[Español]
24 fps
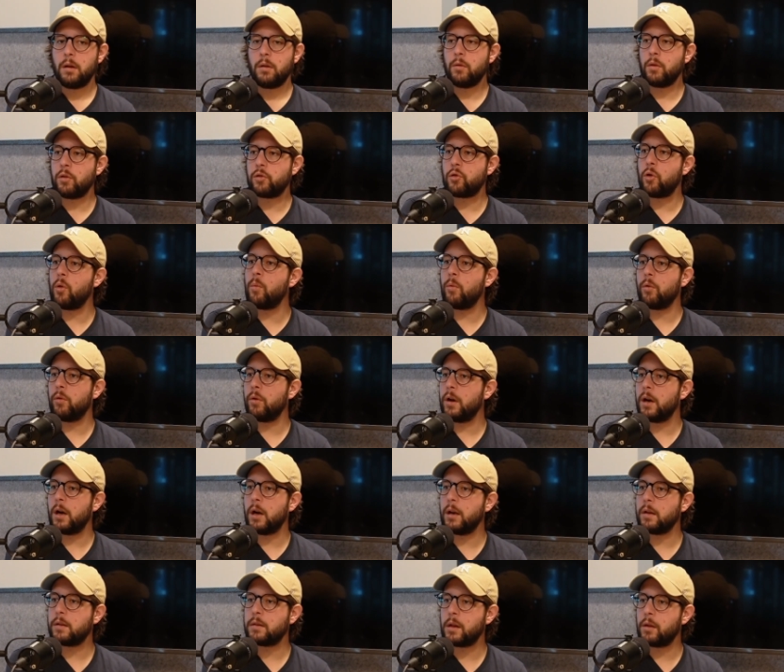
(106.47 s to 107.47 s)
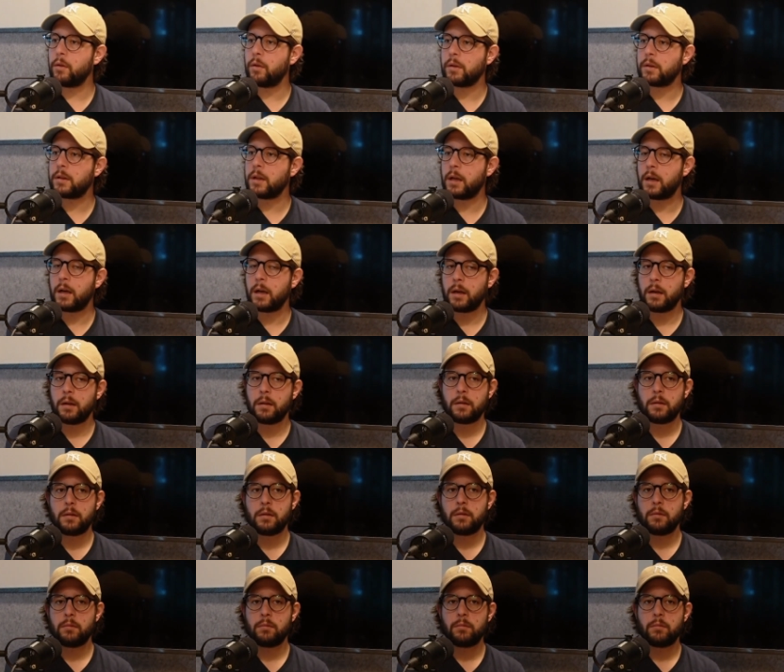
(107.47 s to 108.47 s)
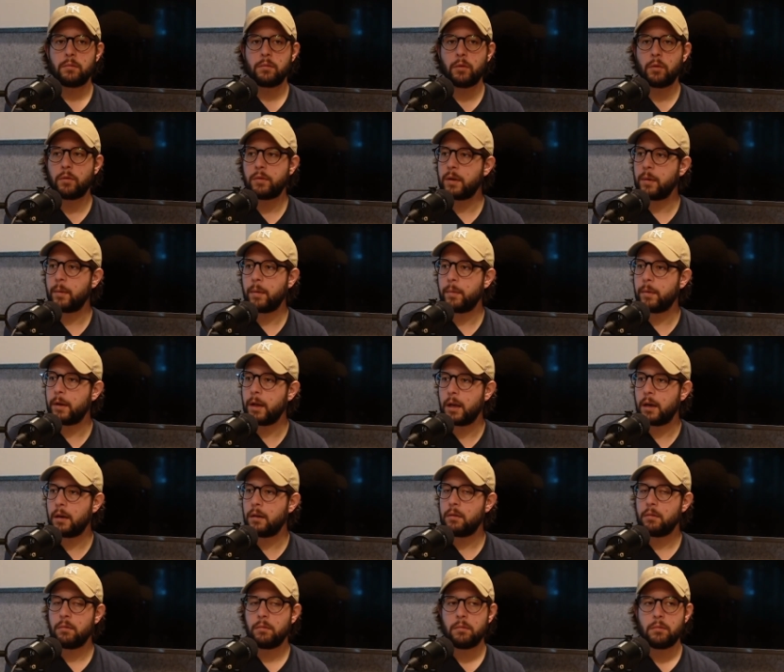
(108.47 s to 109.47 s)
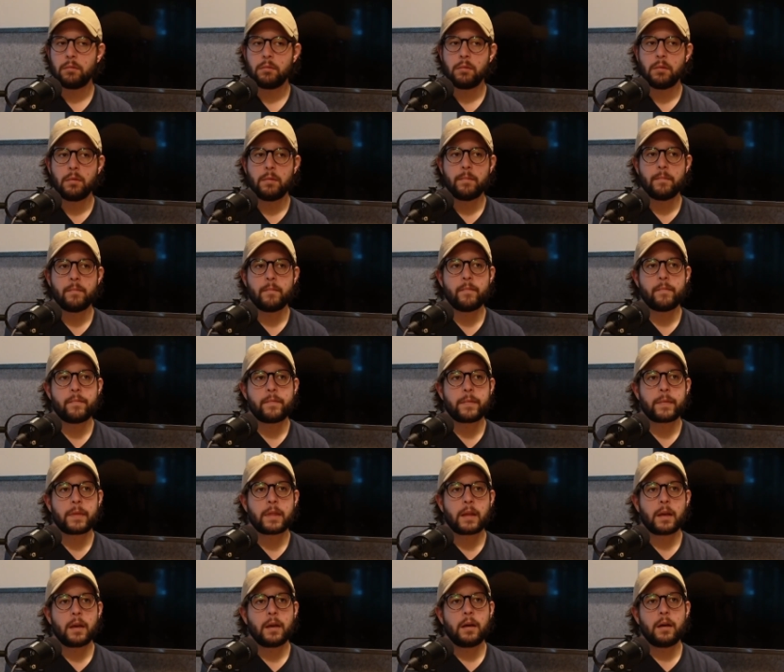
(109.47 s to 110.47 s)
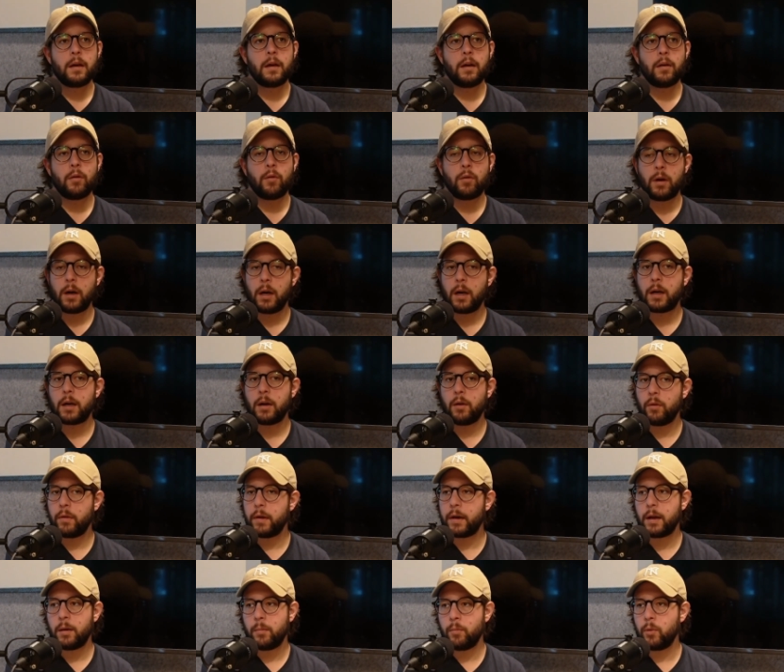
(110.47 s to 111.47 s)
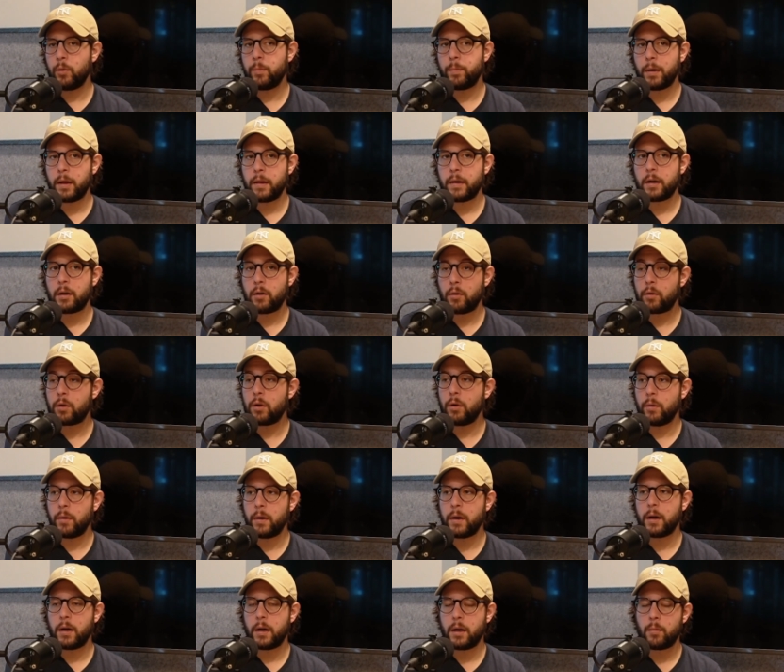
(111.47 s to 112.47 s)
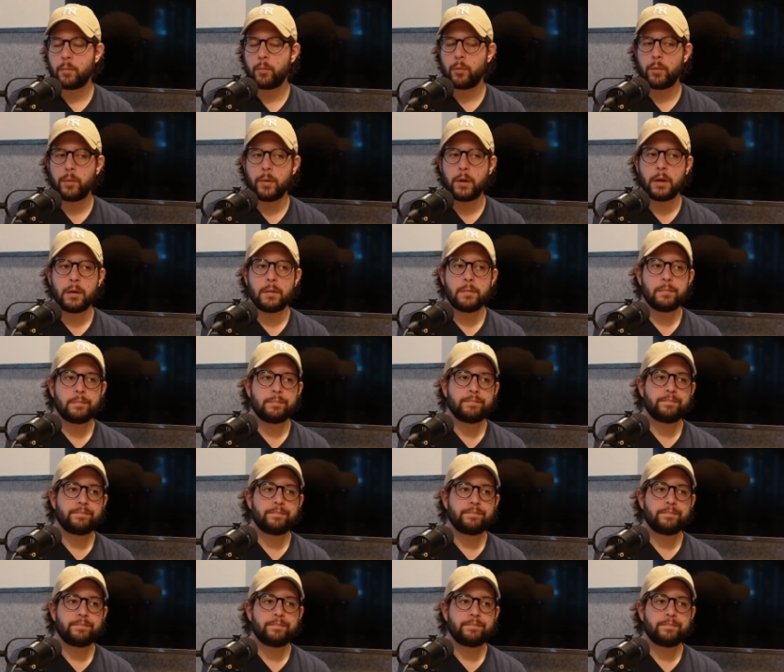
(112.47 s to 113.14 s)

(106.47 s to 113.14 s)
no es cómodo ir al Estadio Azteca, no se ve bien. Eh, ojalá que lo dejen muy padre, creo que lo van a dejar muy bien.